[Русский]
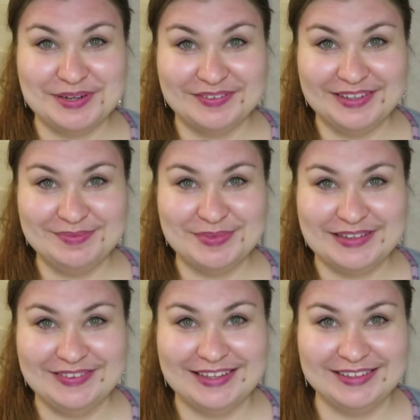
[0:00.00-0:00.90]
Привет,
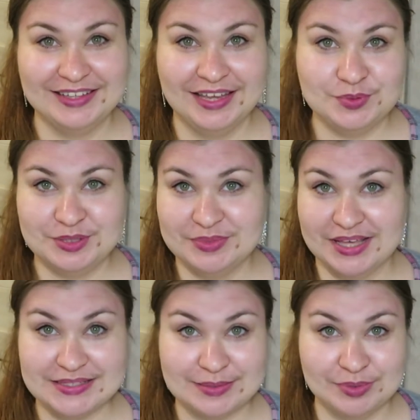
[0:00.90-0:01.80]
привет! В общем,
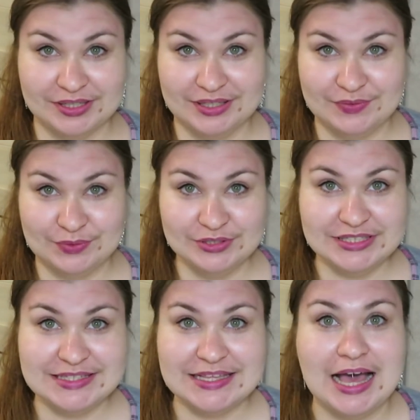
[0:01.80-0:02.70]
я собрала
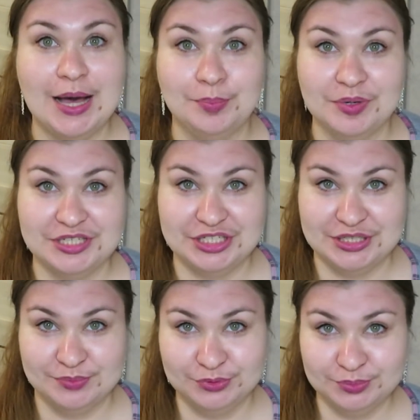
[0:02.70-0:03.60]
волосы. А
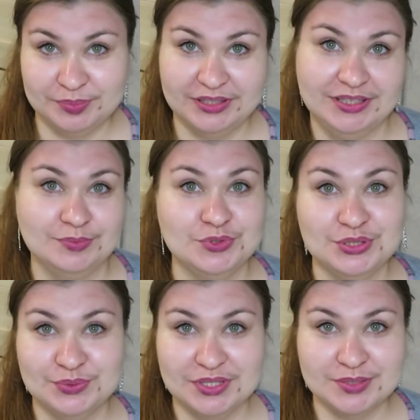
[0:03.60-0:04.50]
почему? Потому
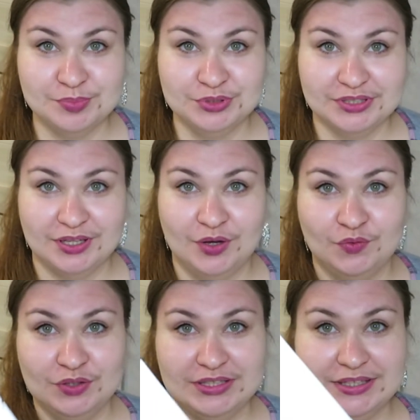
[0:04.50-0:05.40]
что у нас будет
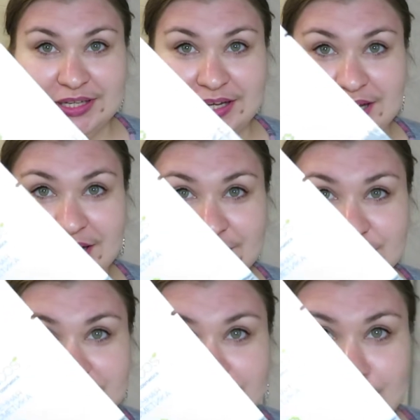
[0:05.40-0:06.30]
вот такая вот